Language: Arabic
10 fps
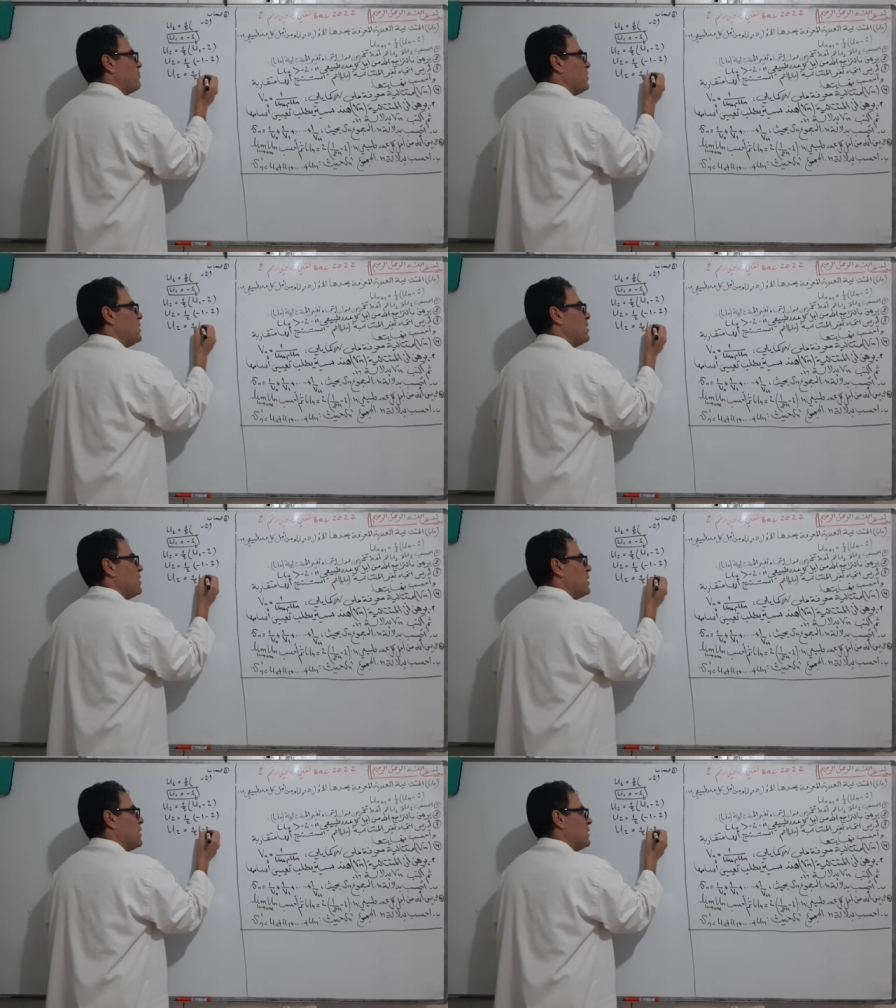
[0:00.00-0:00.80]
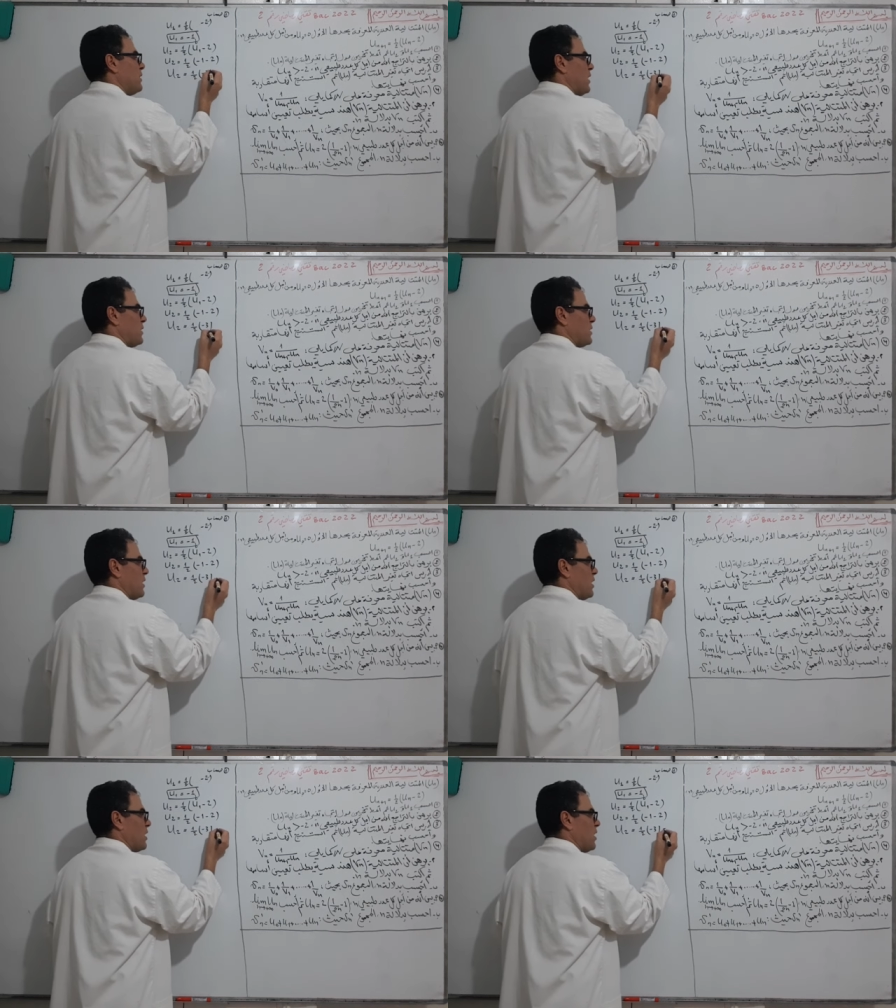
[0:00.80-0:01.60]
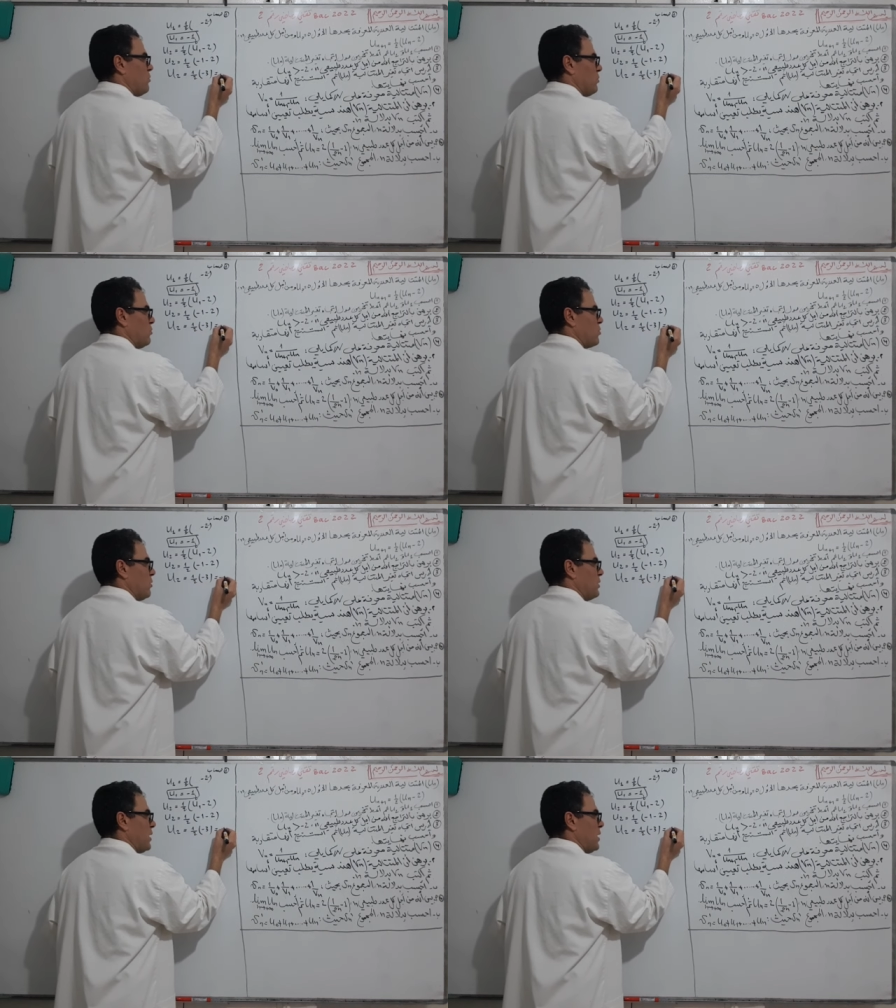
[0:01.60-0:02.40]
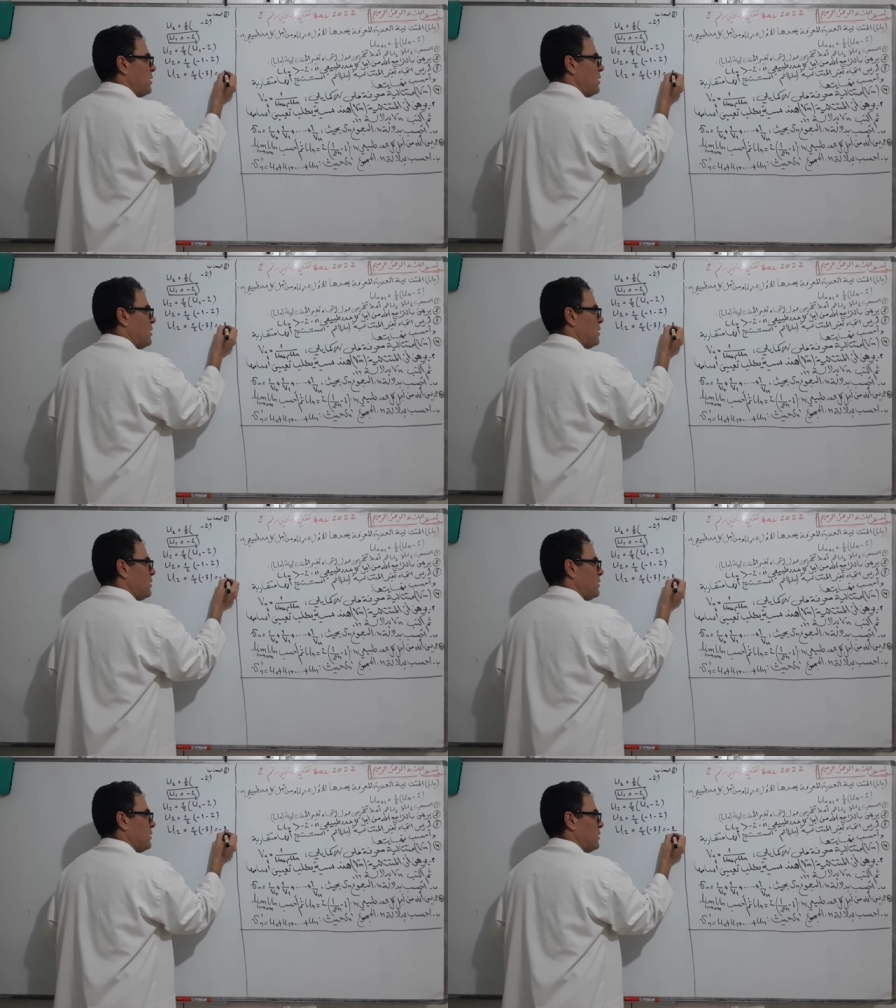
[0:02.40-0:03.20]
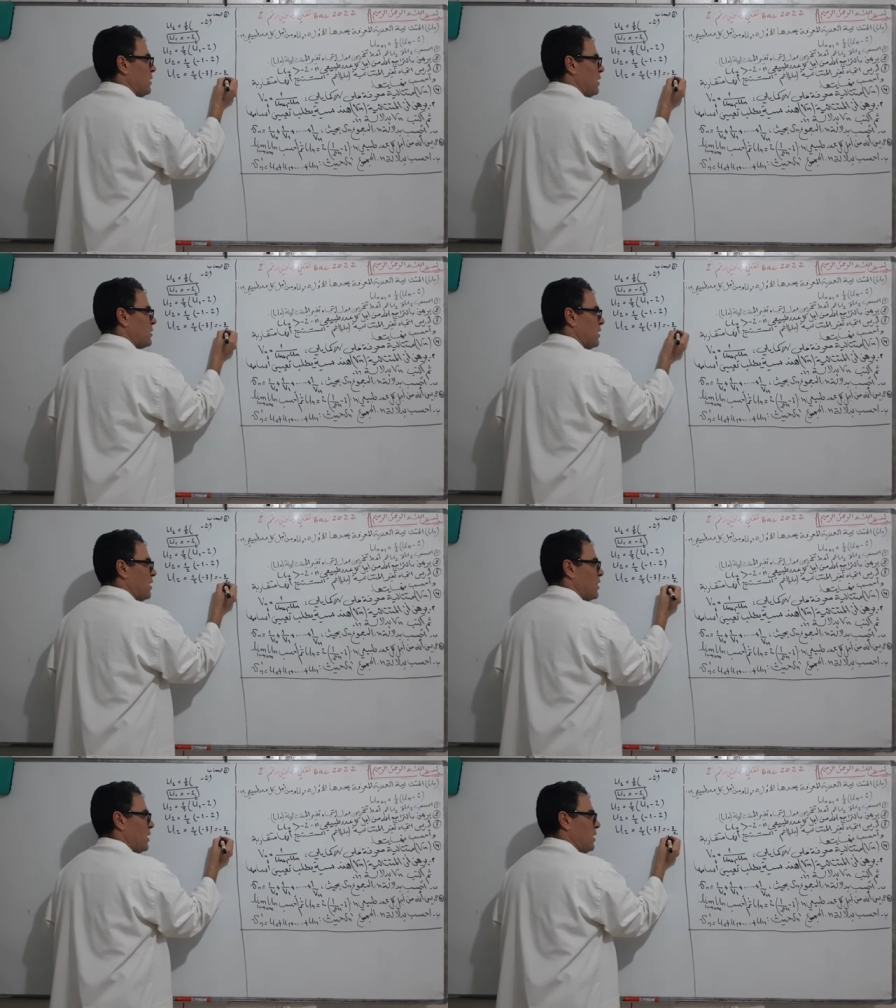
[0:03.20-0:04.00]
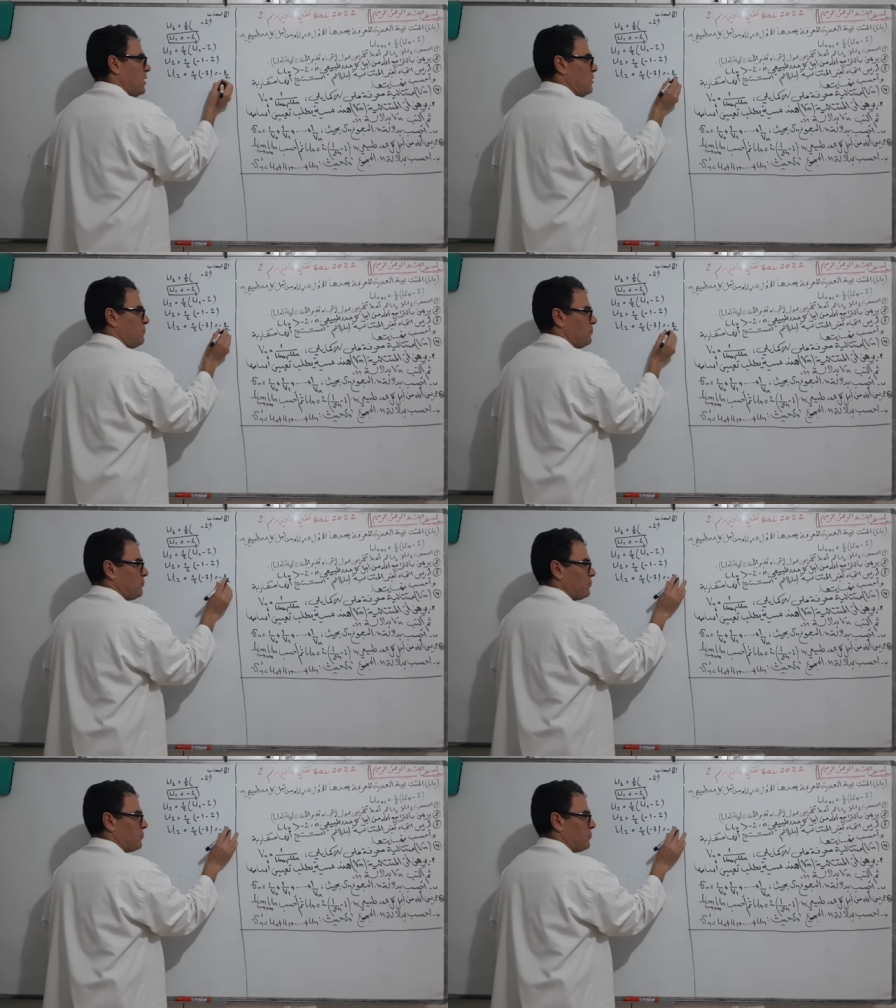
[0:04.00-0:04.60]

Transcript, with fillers: في ناقص ثلاثة وتساوي لنا ناقص ثلاثة على